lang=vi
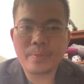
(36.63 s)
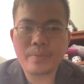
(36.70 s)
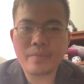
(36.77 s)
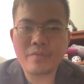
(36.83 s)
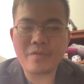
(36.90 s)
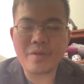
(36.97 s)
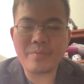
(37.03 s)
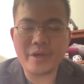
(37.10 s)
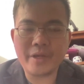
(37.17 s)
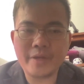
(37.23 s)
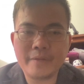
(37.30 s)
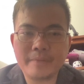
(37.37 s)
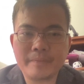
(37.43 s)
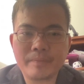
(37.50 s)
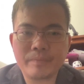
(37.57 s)
về
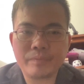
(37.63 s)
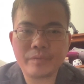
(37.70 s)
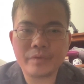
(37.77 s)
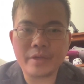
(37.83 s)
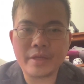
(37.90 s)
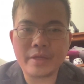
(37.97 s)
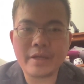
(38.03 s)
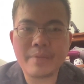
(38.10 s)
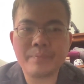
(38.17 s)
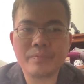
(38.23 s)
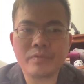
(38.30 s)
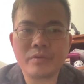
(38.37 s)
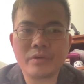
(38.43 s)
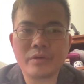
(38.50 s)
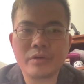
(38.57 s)
Mỹ để gặp
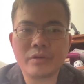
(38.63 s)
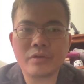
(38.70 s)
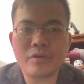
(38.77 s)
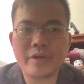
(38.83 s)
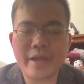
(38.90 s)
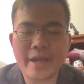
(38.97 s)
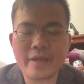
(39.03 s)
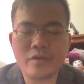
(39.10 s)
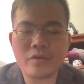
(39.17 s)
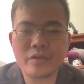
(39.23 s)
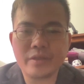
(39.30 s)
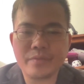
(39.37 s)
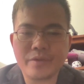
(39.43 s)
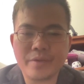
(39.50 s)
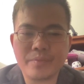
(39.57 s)
uh, con gái có
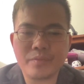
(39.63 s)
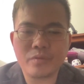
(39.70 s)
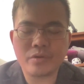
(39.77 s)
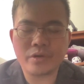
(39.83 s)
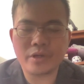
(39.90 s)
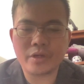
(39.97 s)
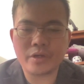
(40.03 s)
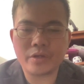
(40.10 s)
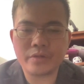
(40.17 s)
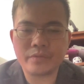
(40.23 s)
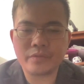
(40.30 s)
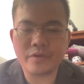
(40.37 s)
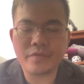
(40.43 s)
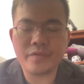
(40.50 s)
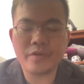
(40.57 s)
dịp gặp uh,
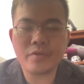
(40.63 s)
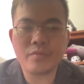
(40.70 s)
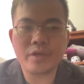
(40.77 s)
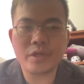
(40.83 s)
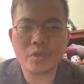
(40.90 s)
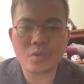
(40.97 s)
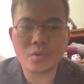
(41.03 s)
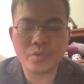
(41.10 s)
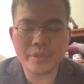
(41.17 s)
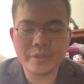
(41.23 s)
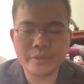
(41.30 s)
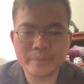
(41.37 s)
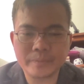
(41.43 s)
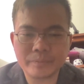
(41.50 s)
chị Phi Nhung lần cuối.